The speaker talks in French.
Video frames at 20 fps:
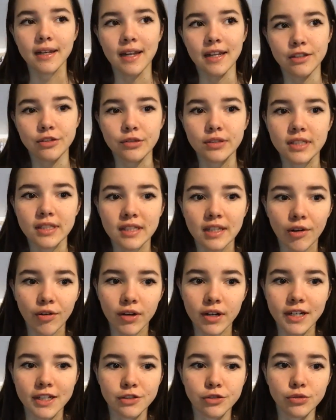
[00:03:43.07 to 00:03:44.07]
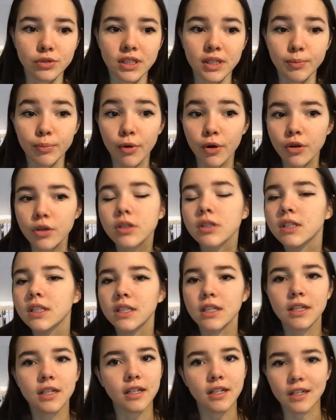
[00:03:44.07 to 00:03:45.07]
de la société anglaise de l'époque
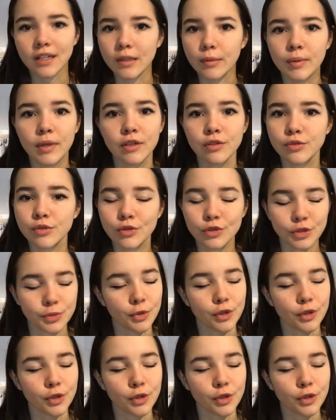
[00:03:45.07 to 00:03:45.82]
et bien sûr,